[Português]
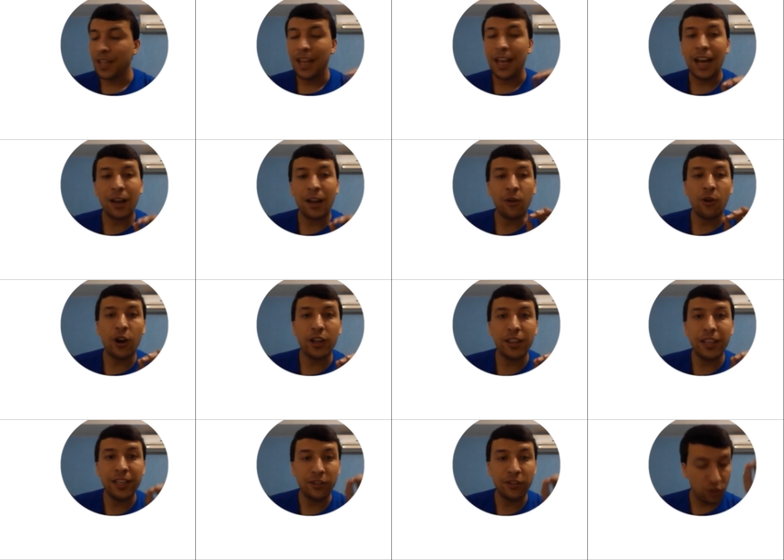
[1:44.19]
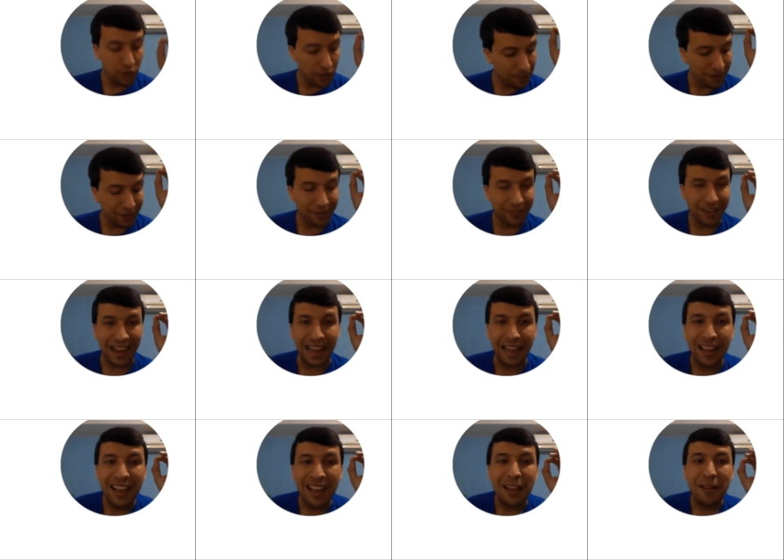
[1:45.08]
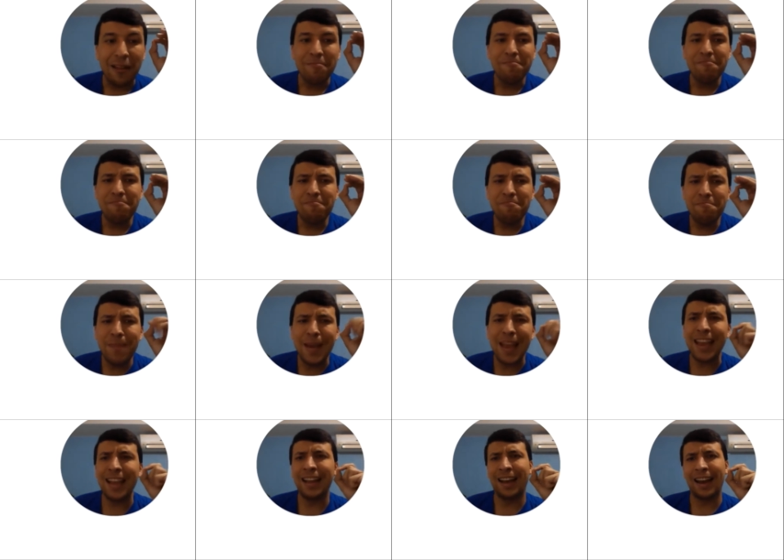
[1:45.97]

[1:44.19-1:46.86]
anotem isso aí para ficar bem